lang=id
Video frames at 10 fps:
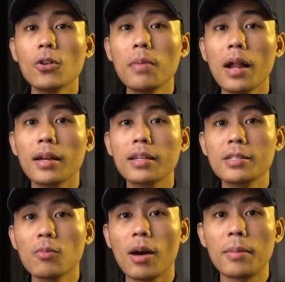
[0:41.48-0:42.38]

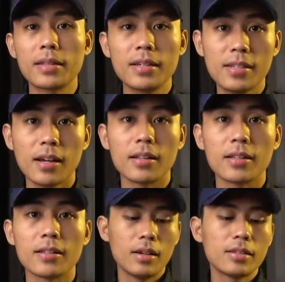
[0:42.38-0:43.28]
Balkis Muhammad Rizal
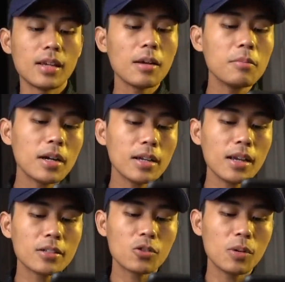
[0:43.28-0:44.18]
Salam Bang
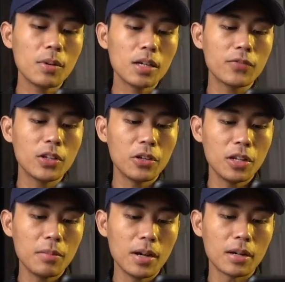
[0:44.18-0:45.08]
Rian, coba bahas video
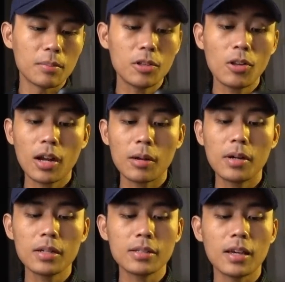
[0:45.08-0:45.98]
ini Bang. Betul kah
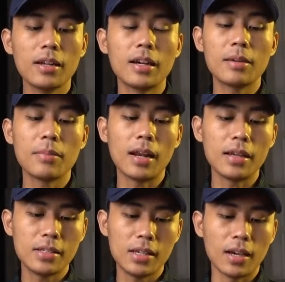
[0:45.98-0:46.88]
Bang, saya dari
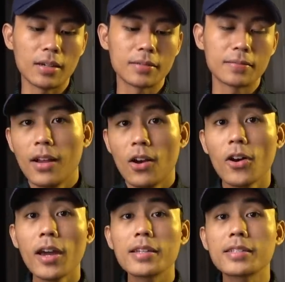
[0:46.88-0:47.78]
Malaysia.
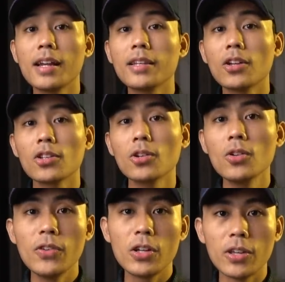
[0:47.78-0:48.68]
Oke guys, kalian tonton
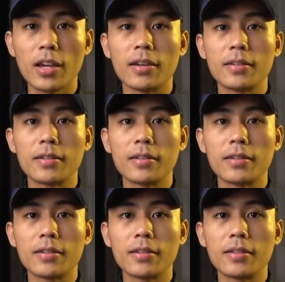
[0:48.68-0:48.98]
dulu videonya.